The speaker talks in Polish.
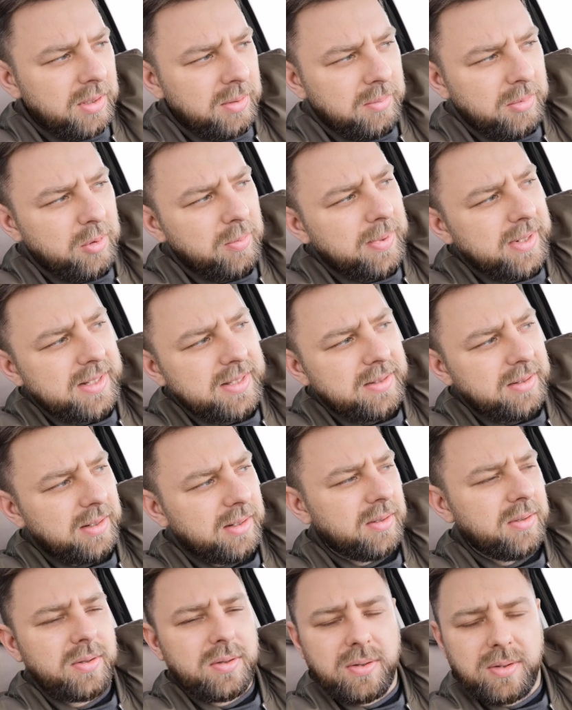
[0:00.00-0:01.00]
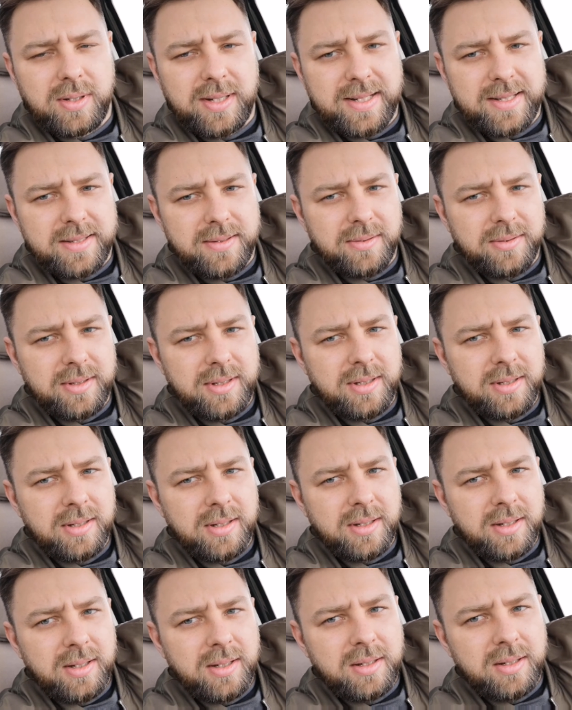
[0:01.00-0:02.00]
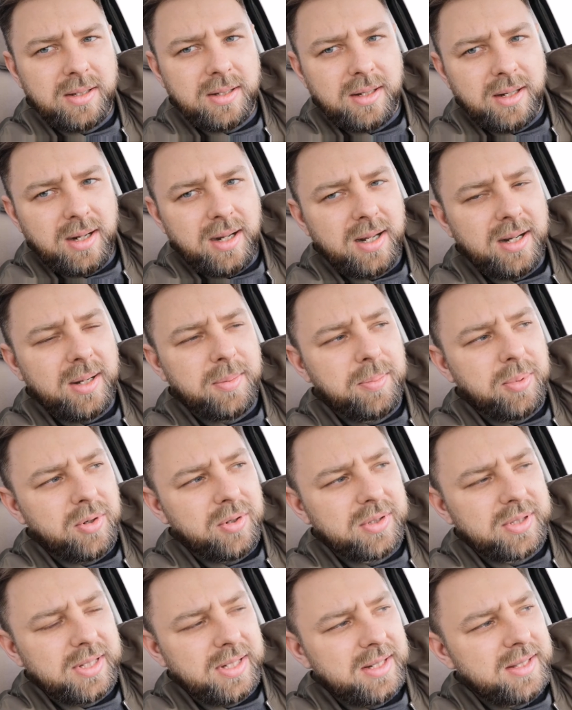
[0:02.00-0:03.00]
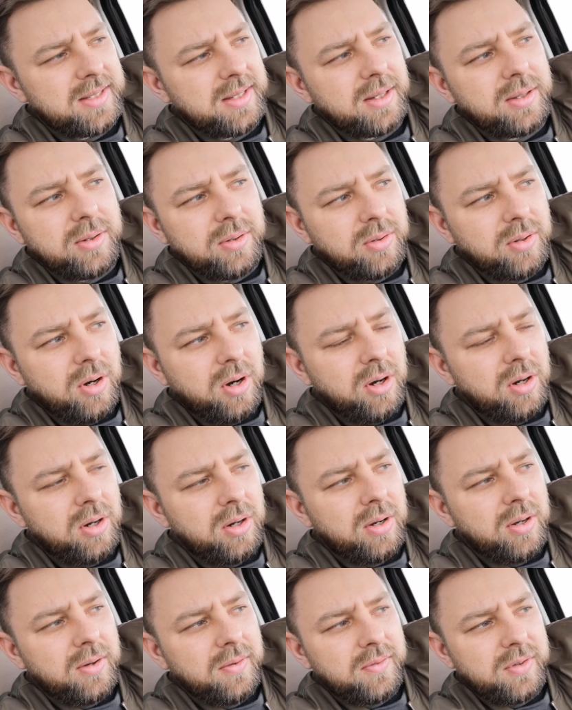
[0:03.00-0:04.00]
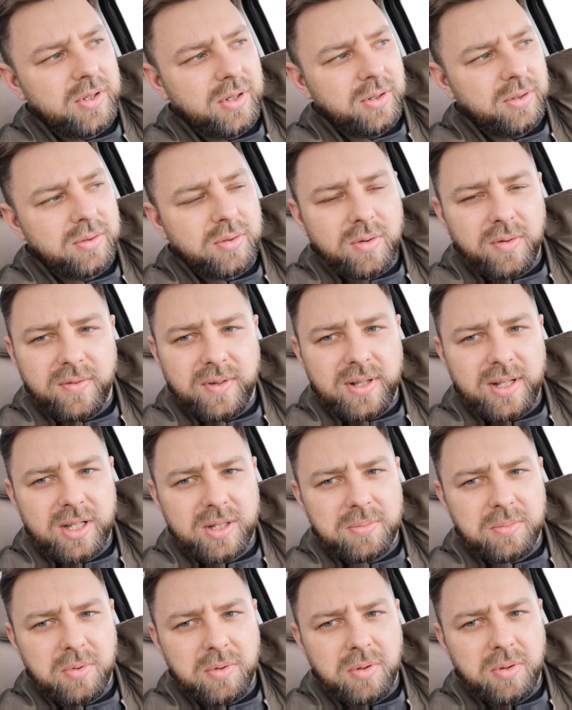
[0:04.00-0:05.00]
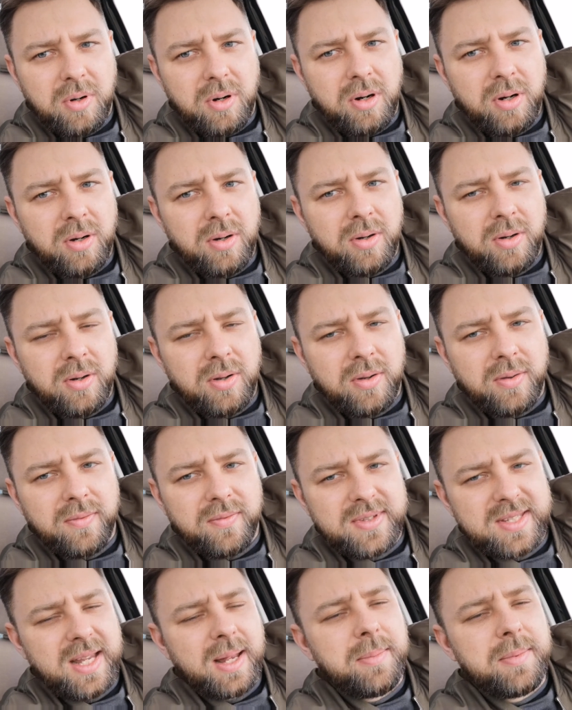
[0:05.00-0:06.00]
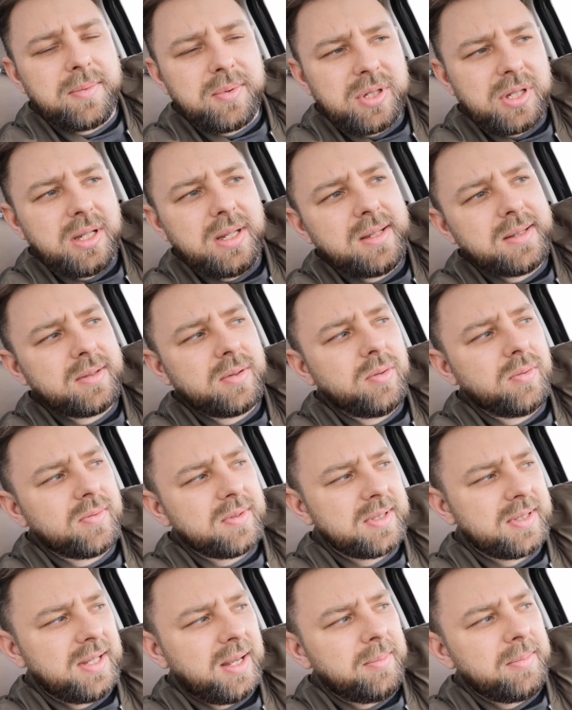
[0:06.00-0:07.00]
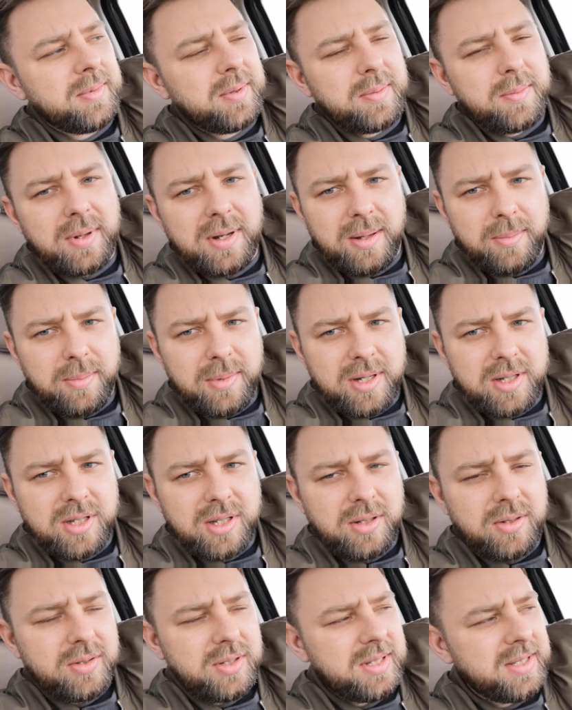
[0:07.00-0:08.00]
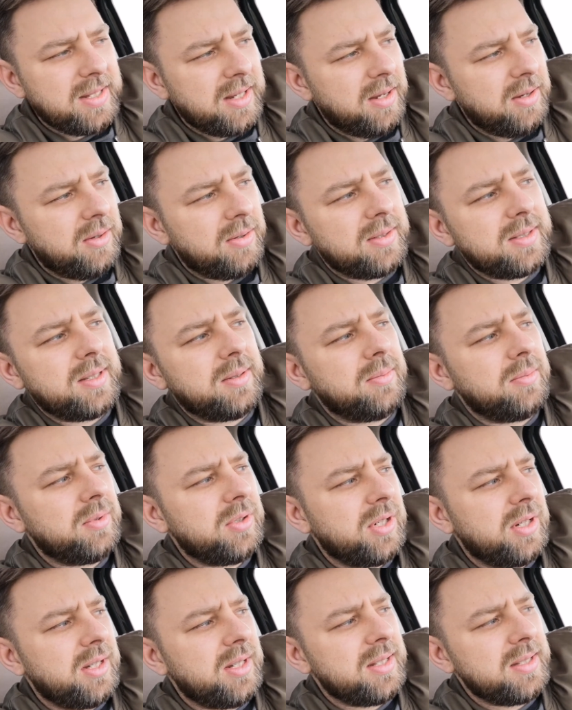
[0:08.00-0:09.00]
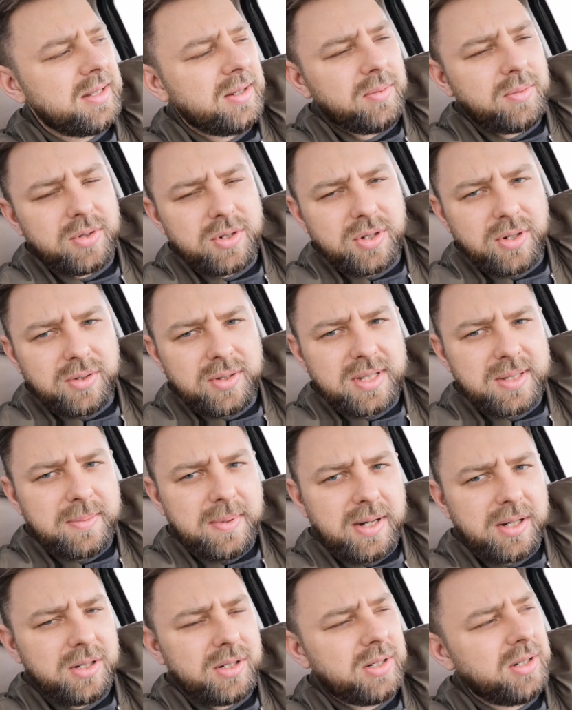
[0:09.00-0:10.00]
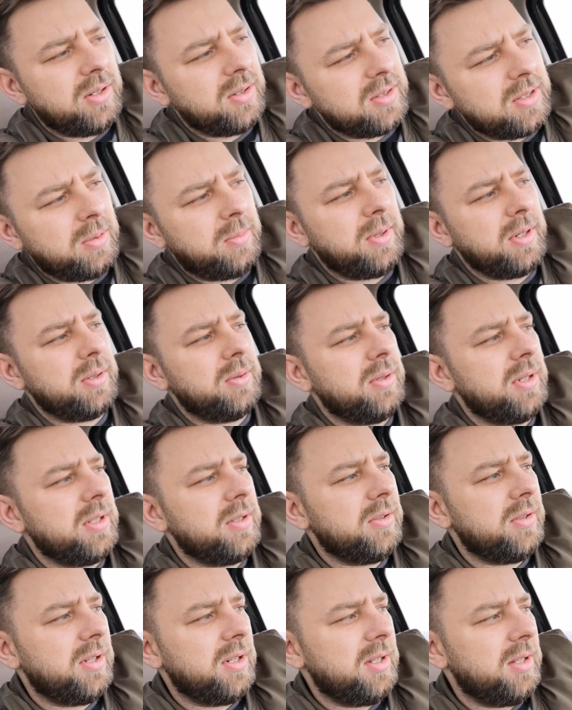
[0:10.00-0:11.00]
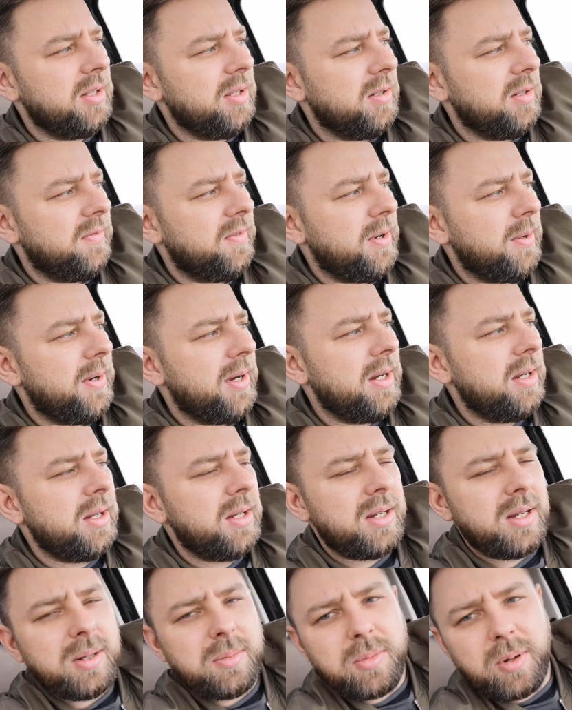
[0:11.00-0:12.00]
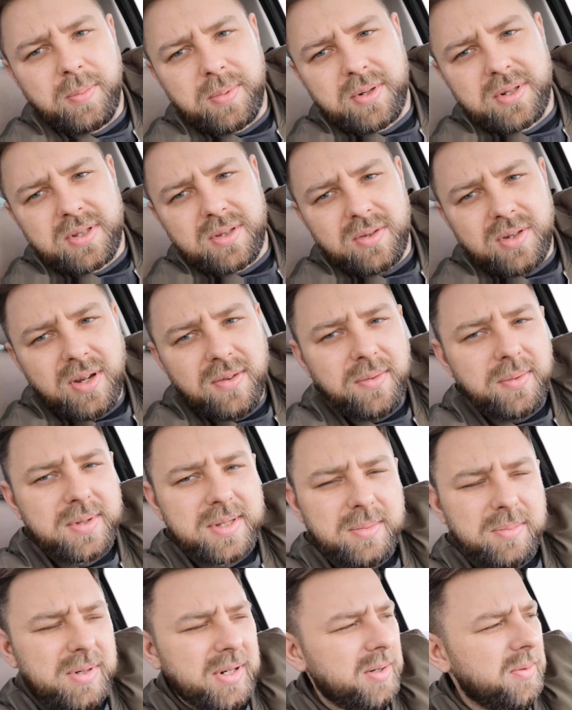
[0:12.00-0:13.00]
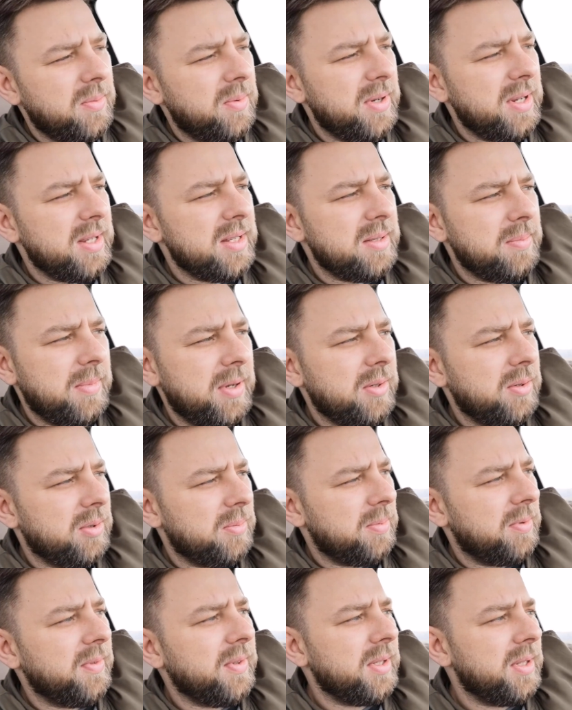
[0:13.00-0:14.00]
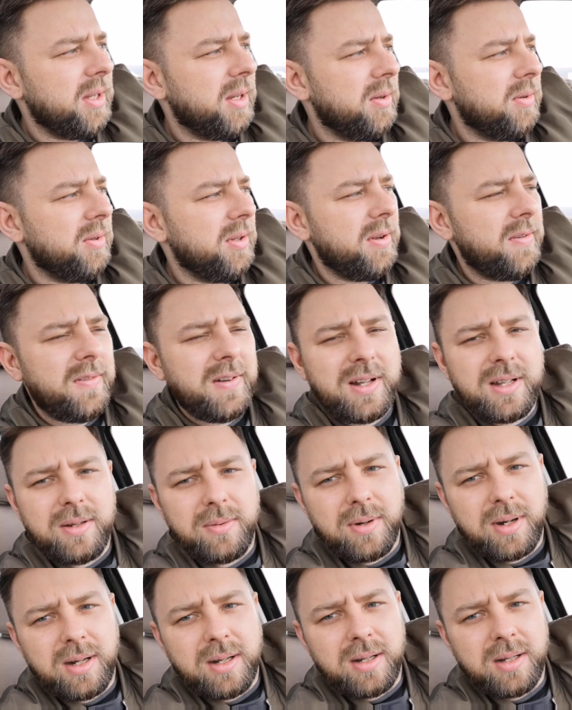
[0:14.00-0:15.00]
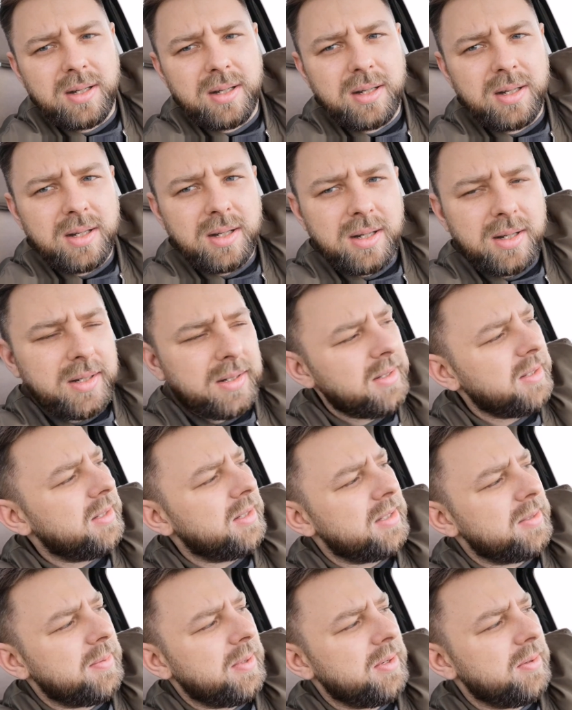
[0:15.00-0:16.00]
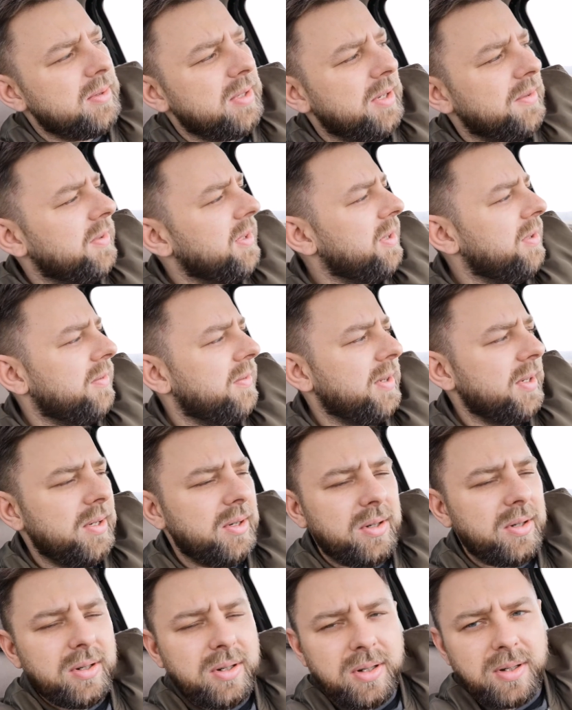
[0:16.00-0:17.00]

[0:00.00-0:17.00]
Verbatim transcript: Był bardzo lekko dokręcony, ale po odkręceniu go w środku widać było w samym ślizgu, w samym tym elemencie dociskającym, że jest nałożony smar, czyli osoba, która to regenerowała, po prostu, nie wiem, zabrakło jej smaru odpowiedniego, nawaliła smaru grafitowego,